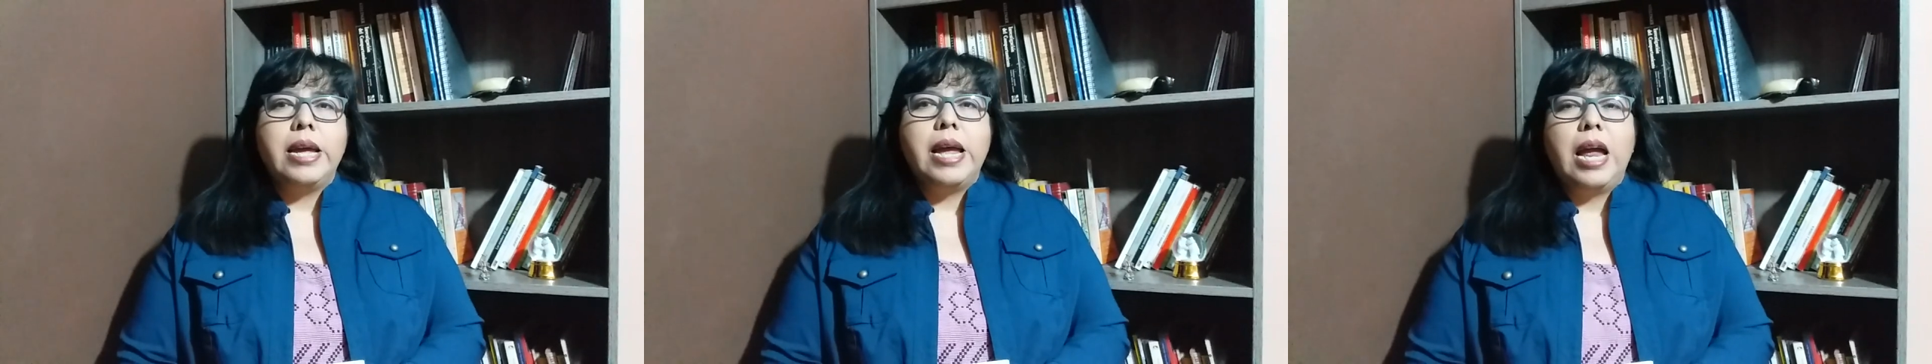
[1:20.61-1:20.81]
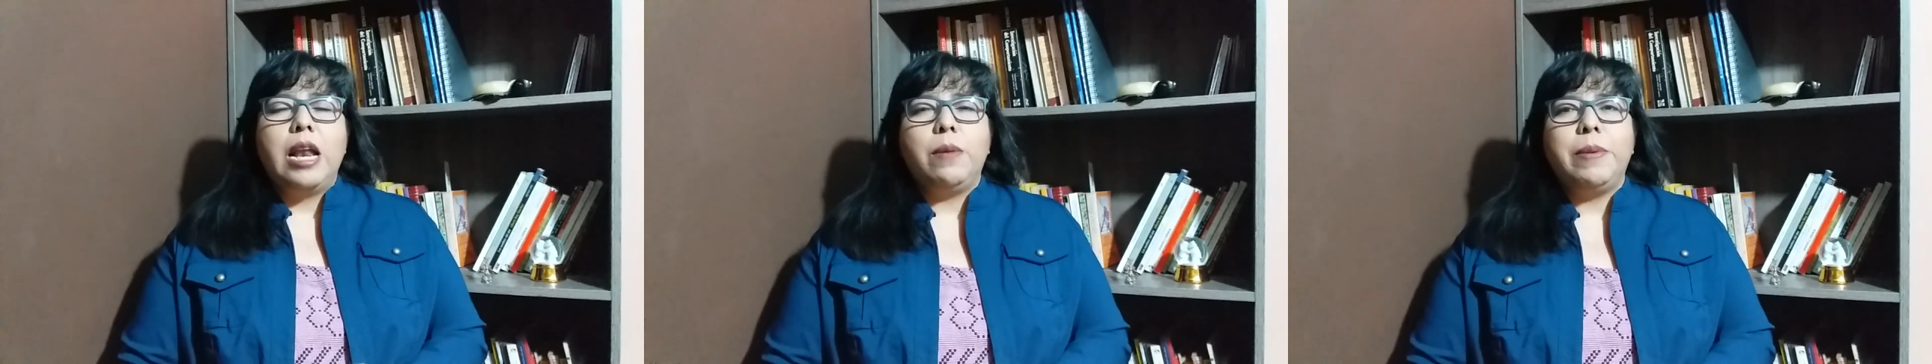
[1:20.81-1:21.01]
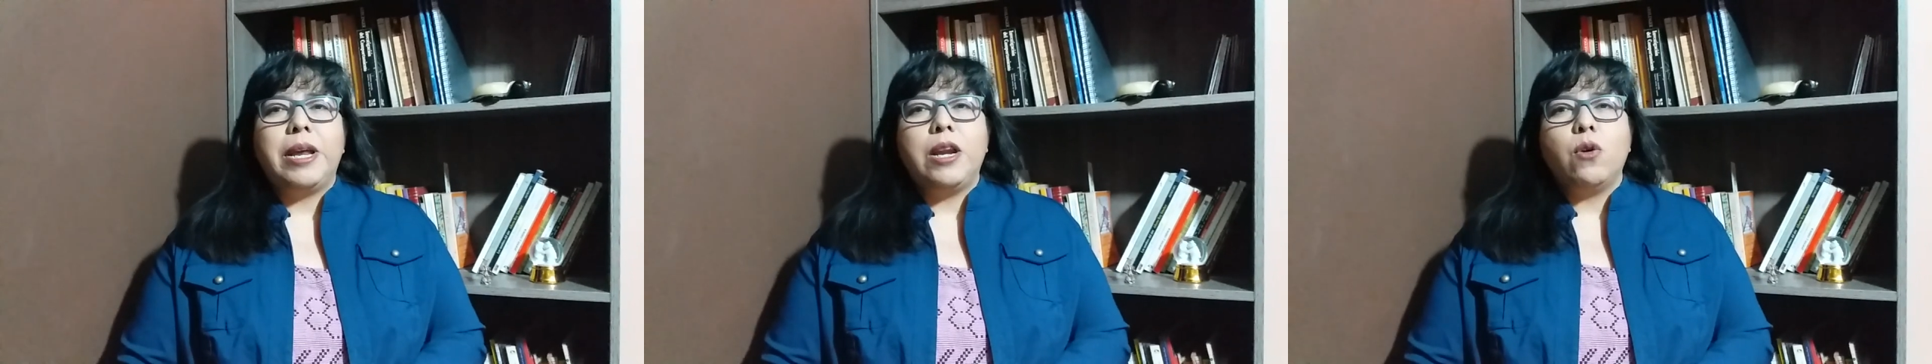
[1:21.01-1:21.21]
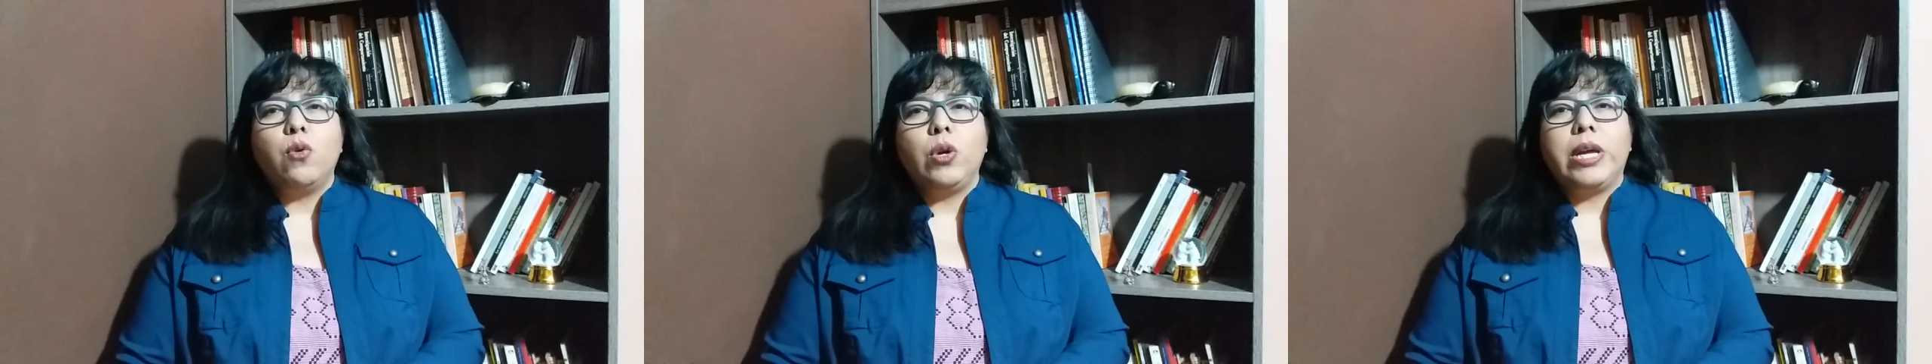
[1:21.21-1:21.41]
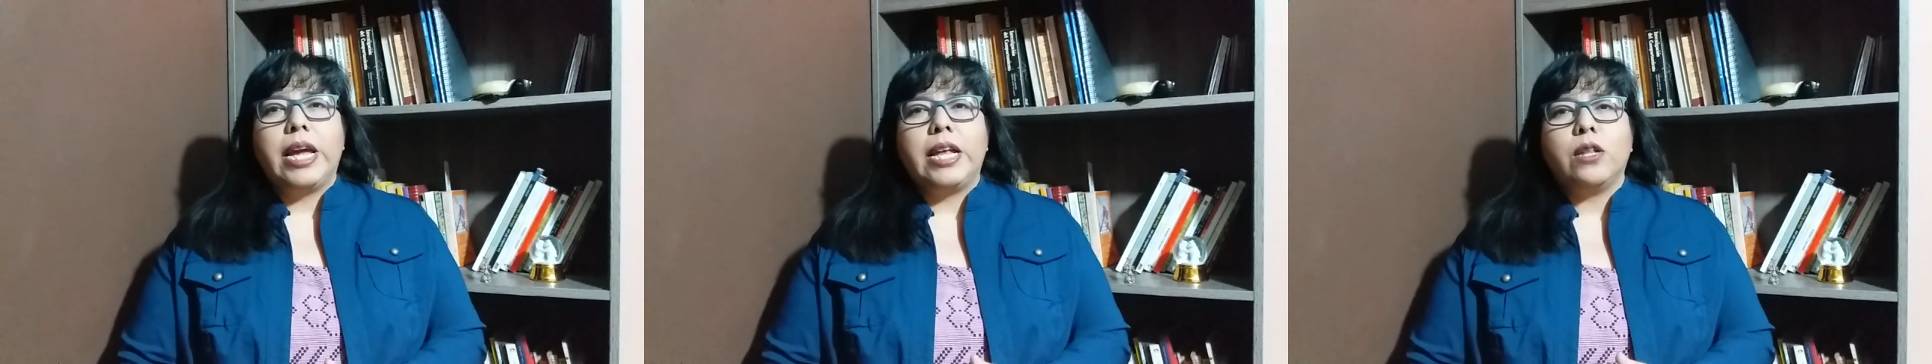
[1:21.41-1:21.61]
Él viene
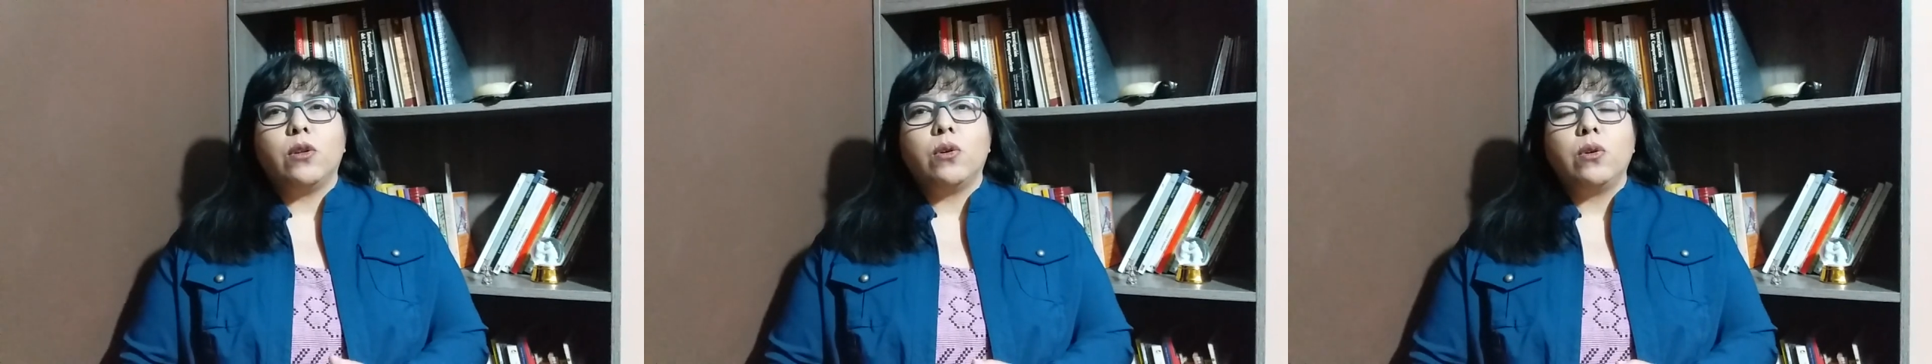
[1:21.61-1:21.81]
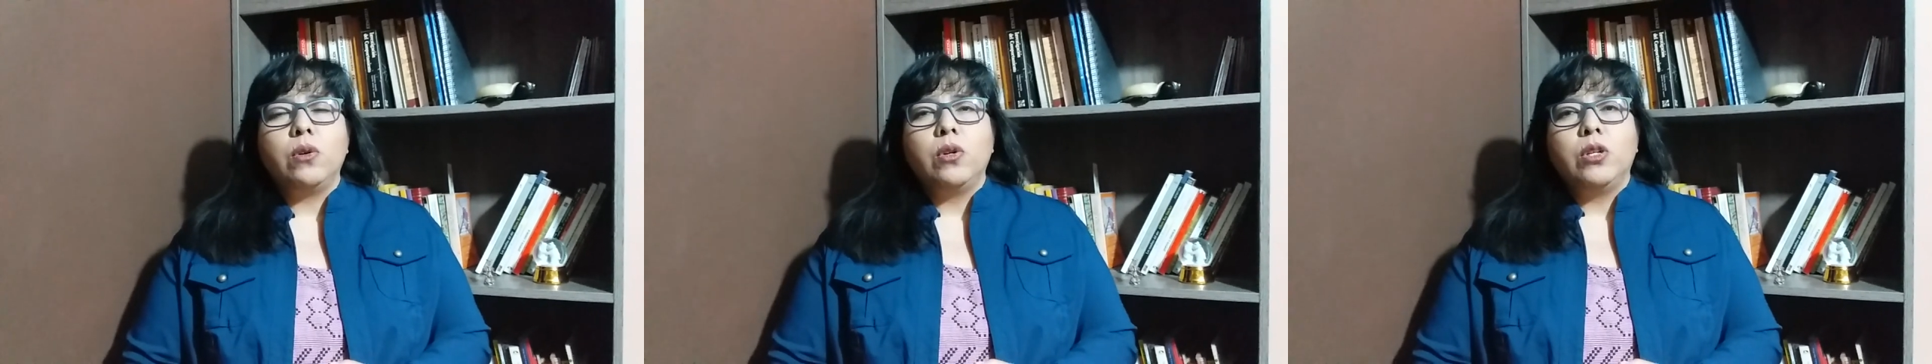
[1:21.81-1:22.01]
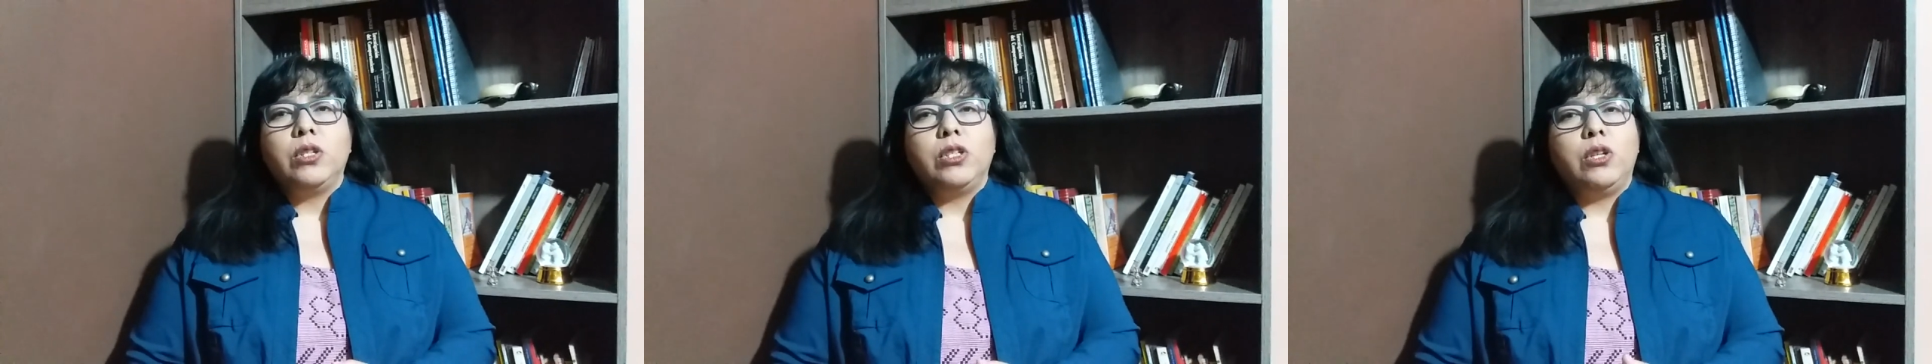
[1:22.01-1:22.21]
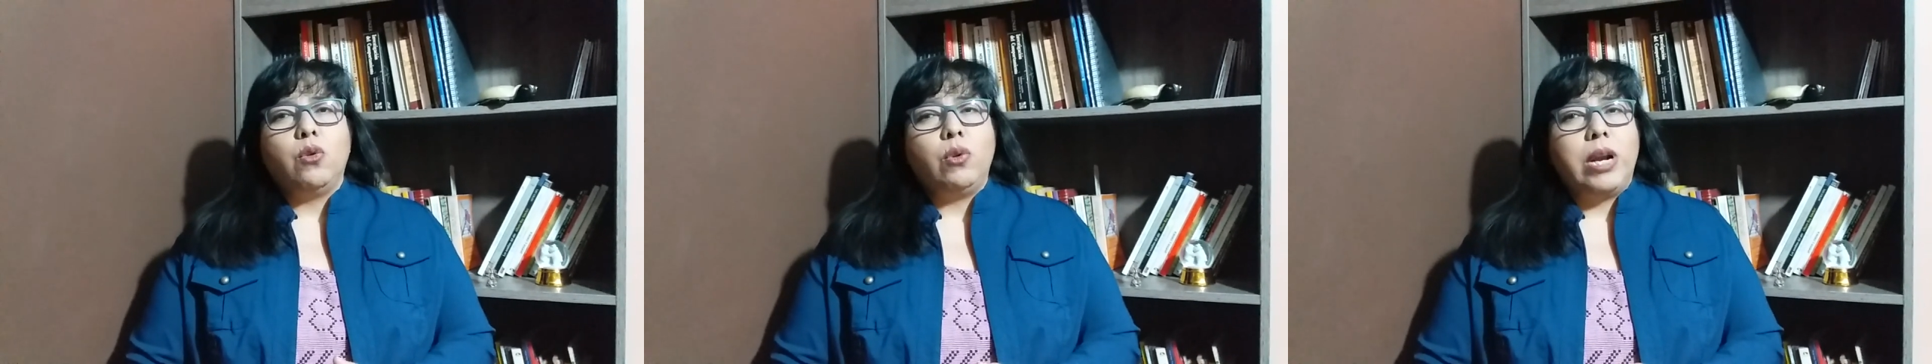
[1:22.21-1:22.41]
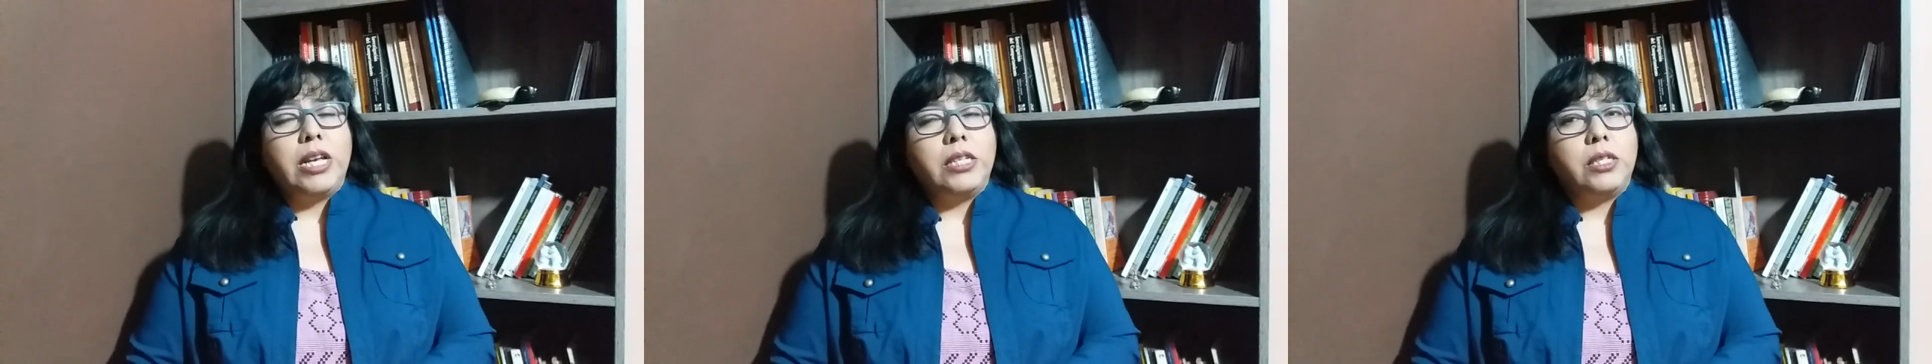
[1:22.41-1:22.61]
huyendo
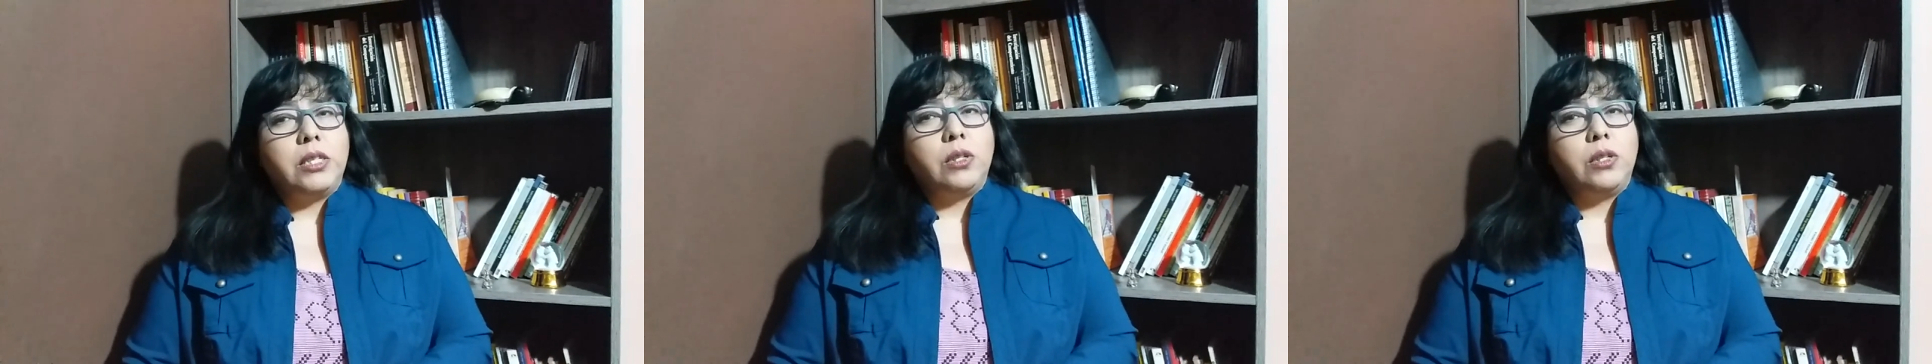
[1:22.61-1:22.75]
de,